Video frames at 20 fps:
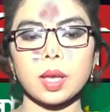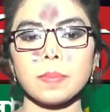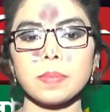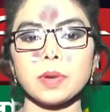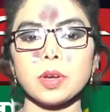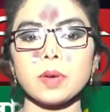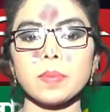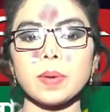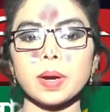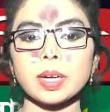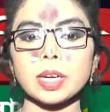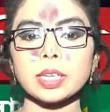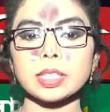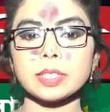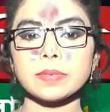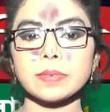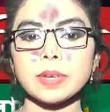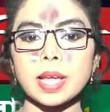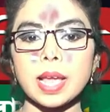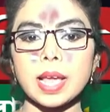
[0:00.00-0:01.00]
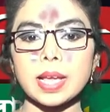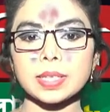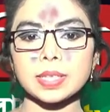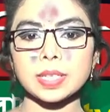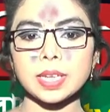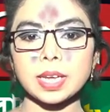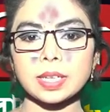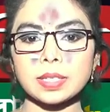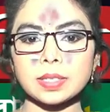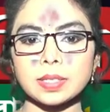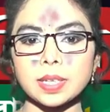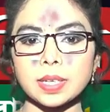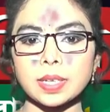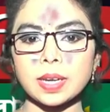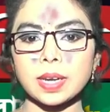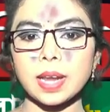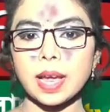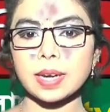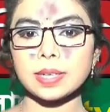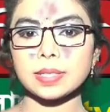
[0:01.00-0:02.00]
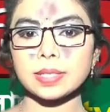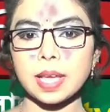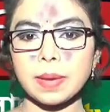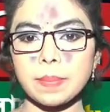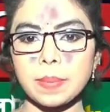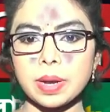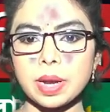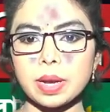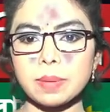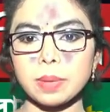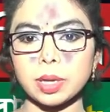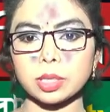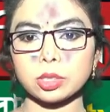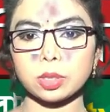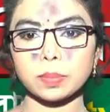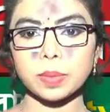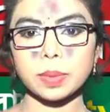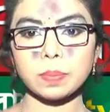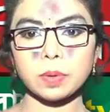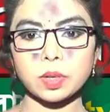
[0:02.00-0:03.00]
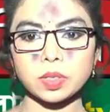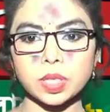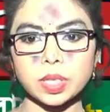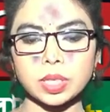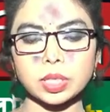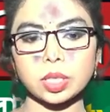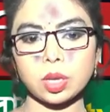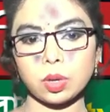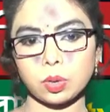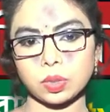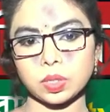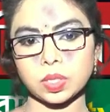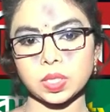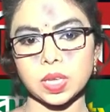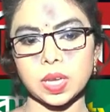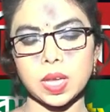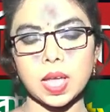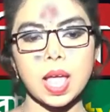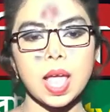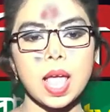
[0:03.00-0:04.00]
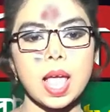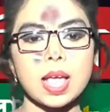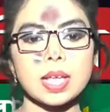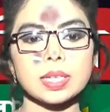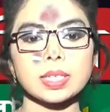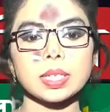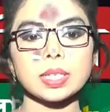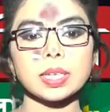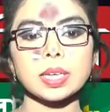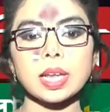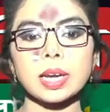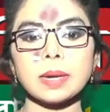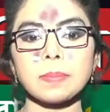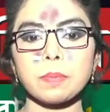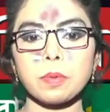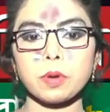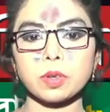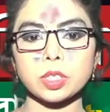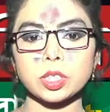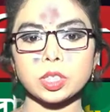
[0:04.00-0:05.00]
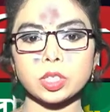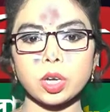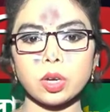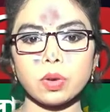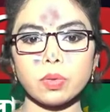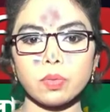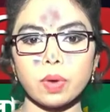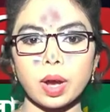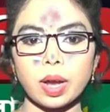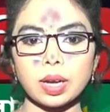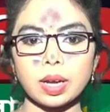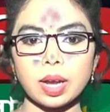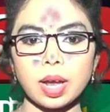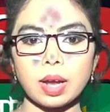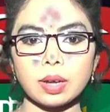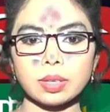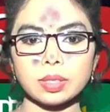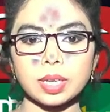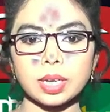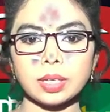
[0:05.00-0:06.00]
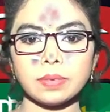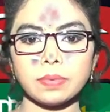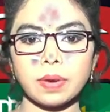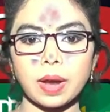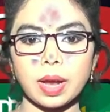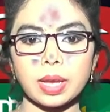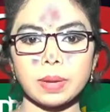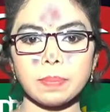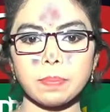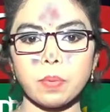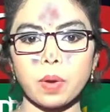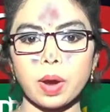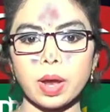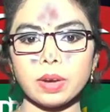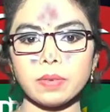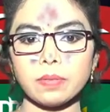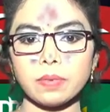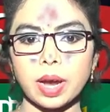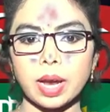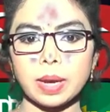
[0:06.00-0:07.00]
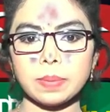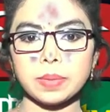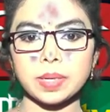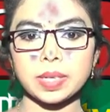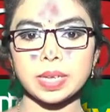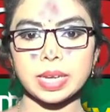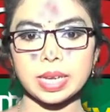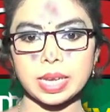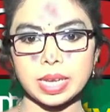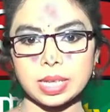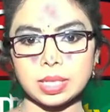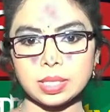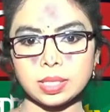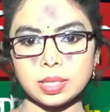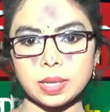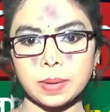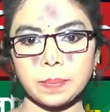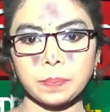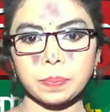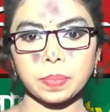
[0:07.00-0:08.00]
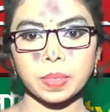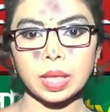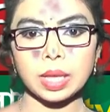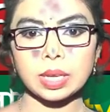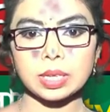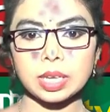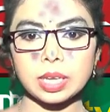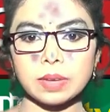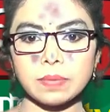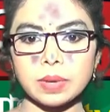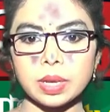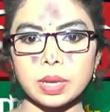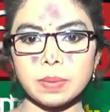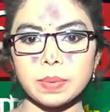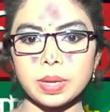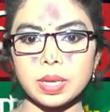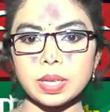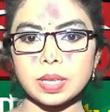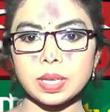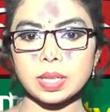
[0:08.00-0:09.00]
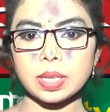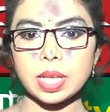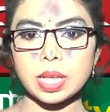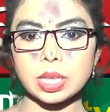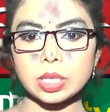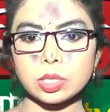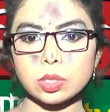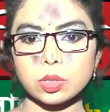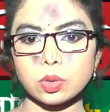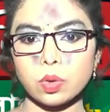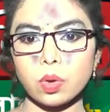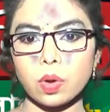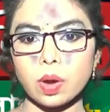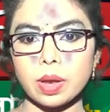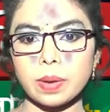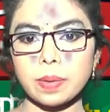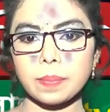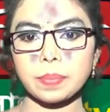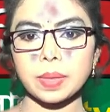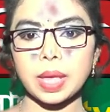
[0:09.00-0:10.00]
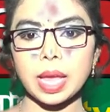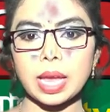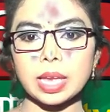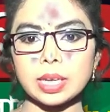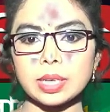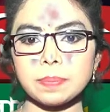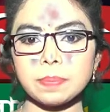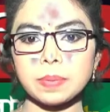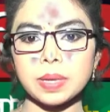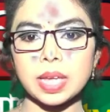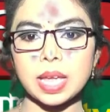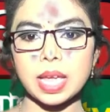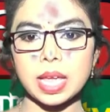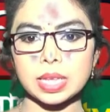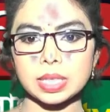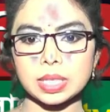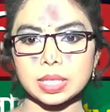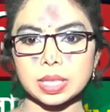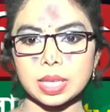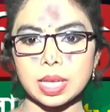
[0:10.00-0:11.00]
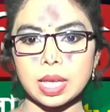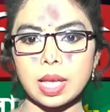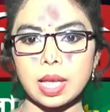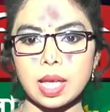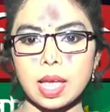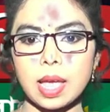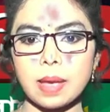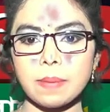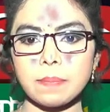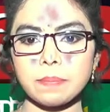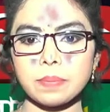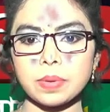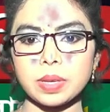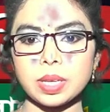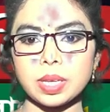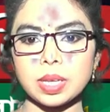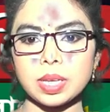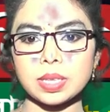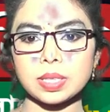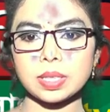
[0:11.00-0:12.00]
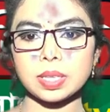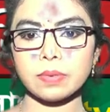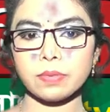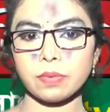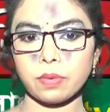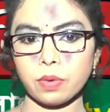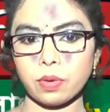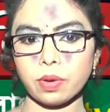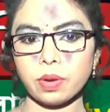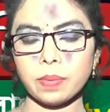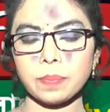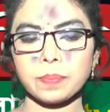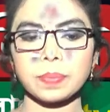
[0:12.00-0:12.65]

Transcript: প্রিয় বাংলা টিভি এশিয়ান স্যাটেলাইট সেভেনের মাধ্যমে প্রচারিত হচ্ছে স্যাটেলাইট পজিশন ওয়ান হান্ড্রেড ফাইভ পয়েন্ট ফাইভ ডিগ্রি ইস্ট ডিভিবি এস টু এইট পি এস কে এমপিইজি ফোর